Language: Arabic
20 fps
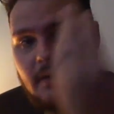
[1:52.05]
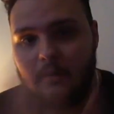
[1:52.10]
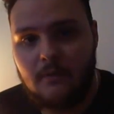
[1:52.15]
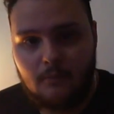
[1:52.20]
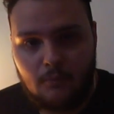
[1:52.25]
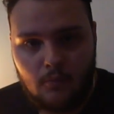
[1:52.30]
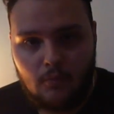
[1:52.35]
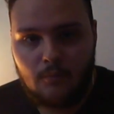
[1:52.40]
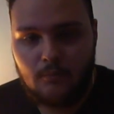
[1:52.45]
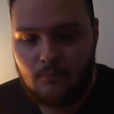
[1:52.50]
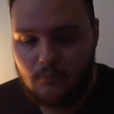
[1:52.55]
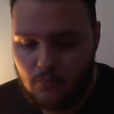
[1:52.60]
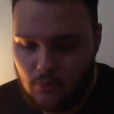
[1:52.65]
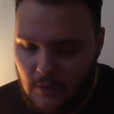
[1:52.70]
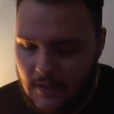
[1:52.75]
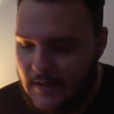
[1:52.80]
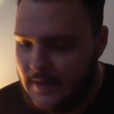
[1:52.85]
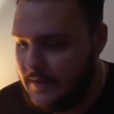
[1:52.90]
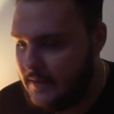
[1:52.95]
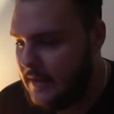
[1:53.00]
فيلم آه،
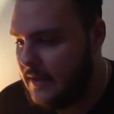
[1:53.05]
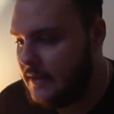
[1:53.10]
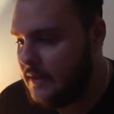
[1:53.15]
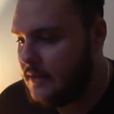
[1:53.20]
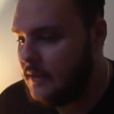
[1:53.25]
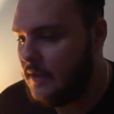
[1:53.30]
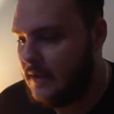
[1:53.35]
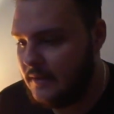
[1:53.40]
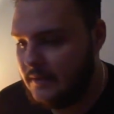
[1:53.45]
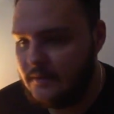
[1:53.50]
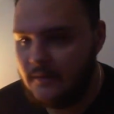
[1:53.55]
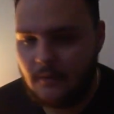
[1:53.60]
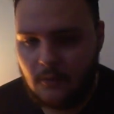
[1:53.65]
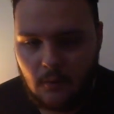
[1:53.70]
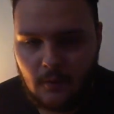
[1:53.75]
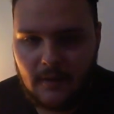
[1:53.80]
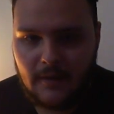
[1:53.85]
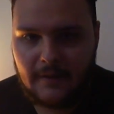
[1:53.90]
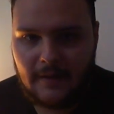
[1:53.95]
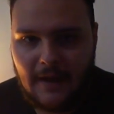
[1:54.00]
مولان يعني كان
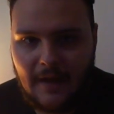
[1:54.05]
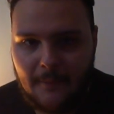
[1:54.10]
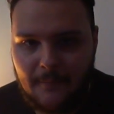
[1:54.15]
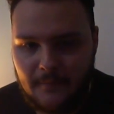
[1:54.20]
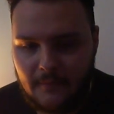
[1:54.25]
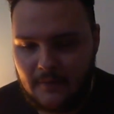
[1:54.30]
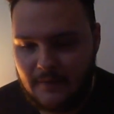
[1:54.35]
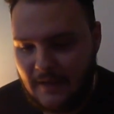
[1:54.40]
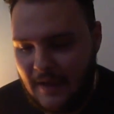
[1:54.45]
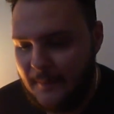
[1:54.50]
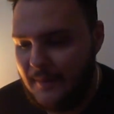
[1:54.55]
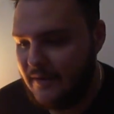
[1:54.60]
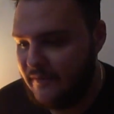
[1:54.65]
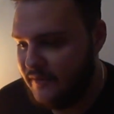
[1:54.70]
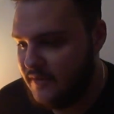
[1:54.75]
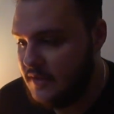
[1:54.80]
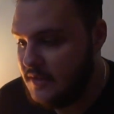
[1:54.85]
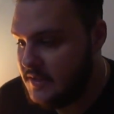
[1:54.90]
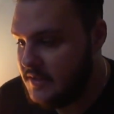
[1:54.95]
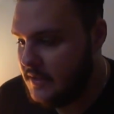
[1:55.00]
اللي هو كان
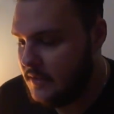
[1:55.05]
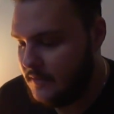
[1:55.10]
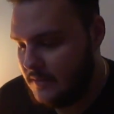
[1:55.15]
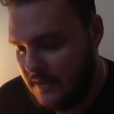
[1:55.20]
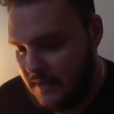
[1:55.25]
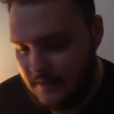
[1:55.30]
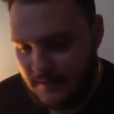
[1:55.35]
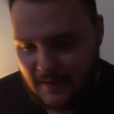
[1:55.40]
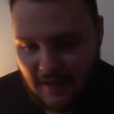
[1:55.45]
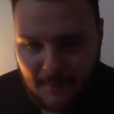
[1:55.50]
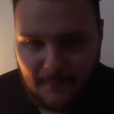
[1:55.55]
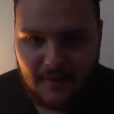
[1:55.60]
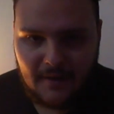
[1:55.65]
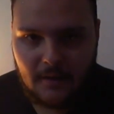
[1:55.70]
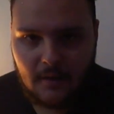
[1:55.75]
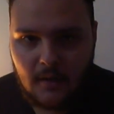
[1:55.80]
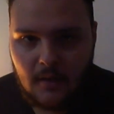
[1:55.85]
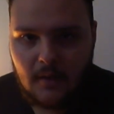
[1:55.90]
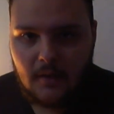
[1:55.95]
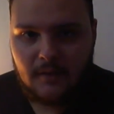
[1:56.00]
اتعمل في ديزني
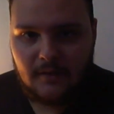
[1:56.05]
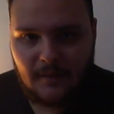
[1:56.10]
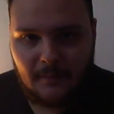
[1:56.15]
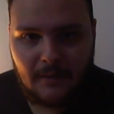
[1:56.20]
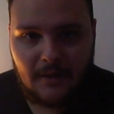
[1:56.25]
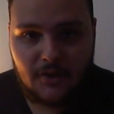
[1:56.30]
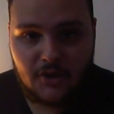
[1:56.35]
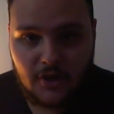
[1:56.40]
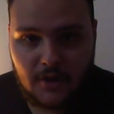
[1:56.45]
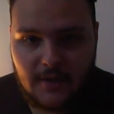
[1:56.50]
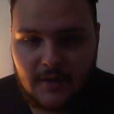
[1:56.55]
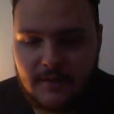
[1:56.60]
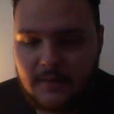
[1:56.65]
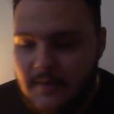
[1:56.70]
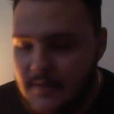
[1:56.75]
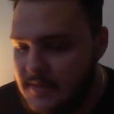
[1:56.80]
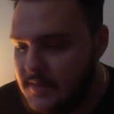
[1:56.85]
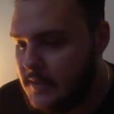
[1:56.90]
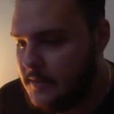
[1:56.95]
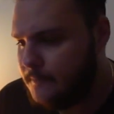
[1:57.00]
اتعمل تبع
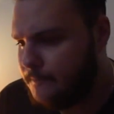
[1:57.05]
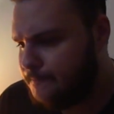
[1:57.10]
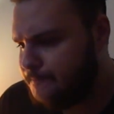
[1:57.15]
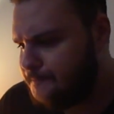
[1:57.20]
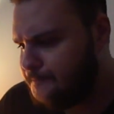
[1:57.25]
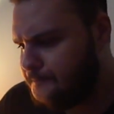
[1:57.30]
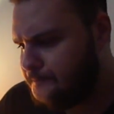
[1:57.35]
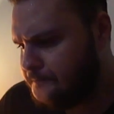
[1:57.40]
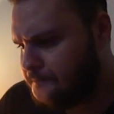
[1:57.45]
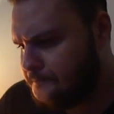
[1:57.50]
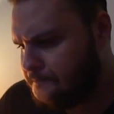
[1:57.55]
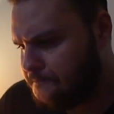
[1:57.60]
شركه ديزني